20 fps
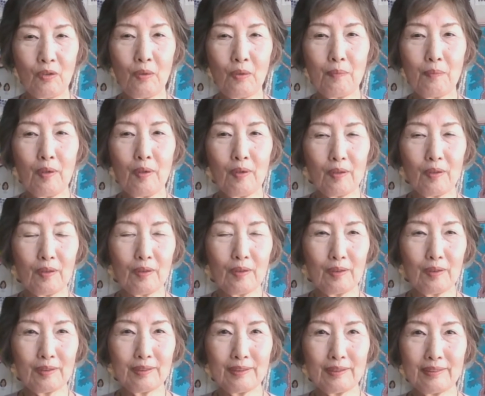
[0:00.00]
ほぼ
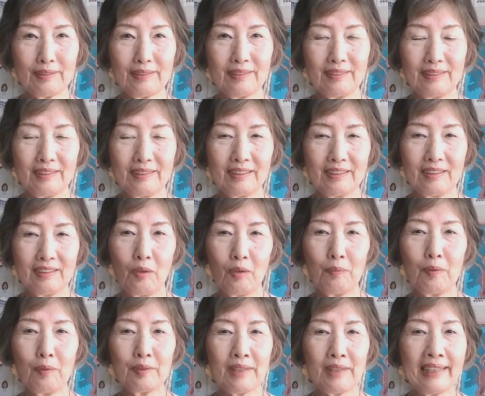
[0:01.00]
ほ
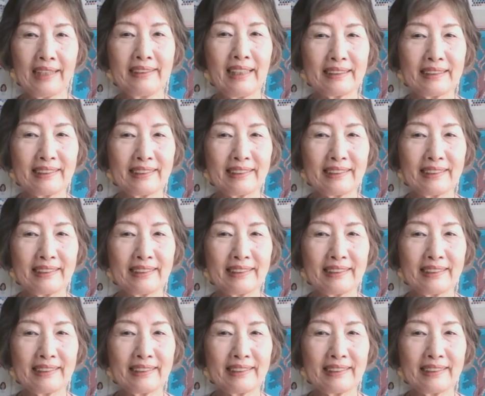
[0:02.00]
ぼないで